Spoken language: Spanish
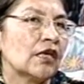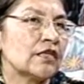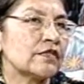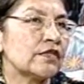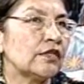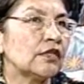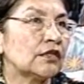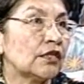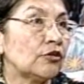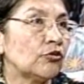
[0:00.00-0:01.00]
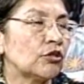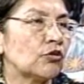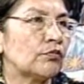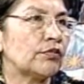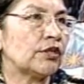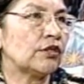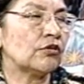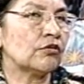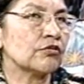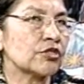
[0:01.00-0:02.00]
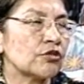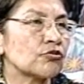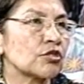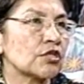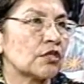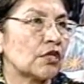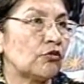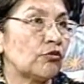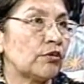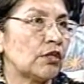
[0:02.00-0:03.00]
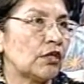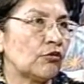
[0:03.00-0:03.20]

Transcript: Es signatario del convenio 169 de la